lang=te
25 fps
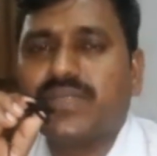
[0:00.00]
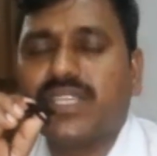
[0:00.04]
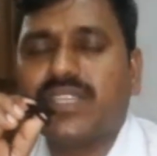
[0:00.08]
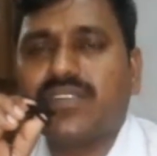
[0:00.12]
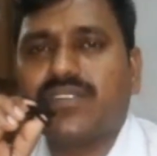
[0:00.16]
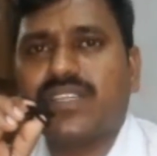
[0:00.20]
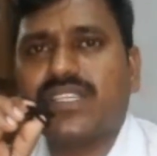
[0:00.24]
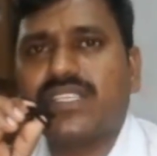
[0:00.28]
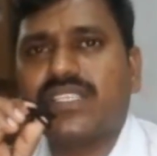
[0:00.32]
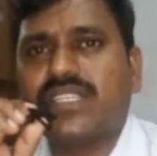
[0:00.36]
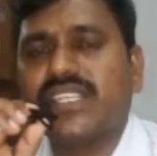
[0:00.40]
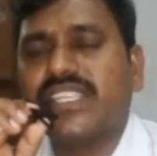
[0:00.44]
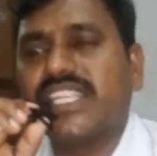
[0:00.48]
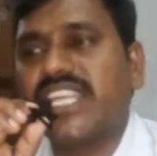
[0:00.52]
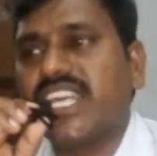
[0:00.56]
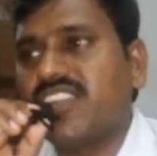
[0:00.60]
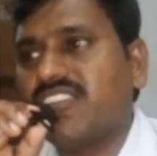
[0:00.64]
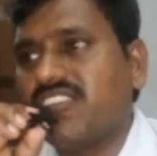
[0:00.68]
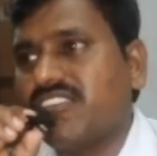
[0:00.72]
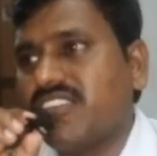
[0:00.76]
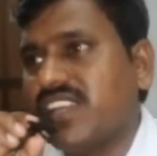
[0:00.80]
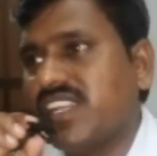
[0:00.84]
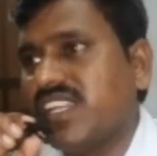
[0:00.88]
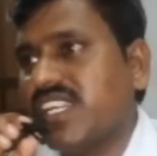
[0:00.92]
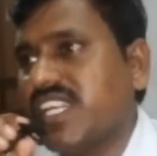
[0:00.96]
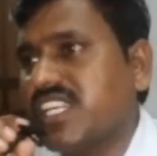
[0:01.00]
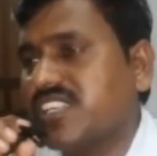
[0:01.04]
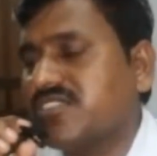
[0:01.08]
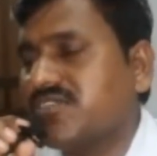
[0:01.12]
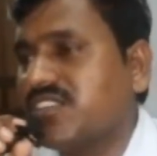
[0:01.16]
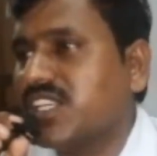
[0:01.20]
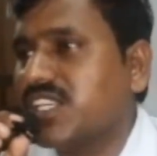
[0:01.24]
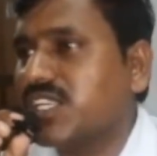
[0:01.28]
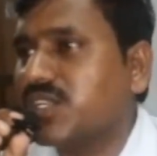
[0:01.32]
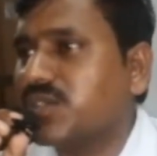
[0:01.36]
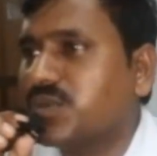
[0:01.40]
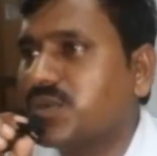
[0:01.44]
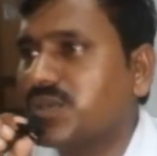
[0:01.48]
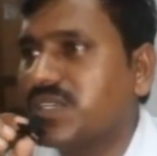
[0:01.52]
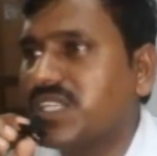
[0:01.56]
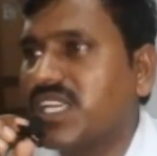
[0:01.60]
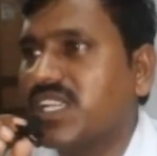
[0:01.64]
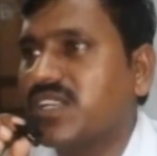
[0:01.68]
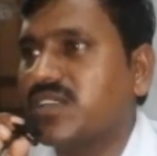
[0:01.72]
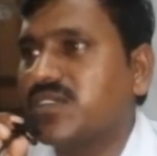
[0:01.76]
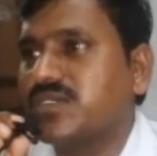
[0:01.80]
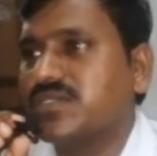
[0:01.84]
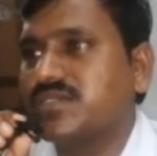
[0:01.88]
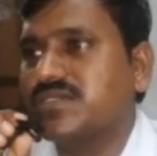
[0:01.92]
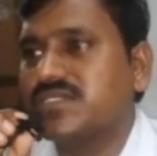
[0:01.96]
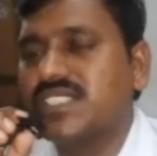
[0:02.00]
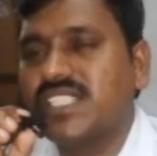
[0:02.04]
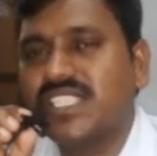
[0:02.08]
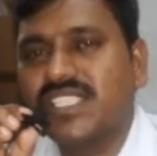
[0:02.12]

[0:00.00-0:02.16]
మేమంటే నిలవెళ్ళినటువంటి కూలీలు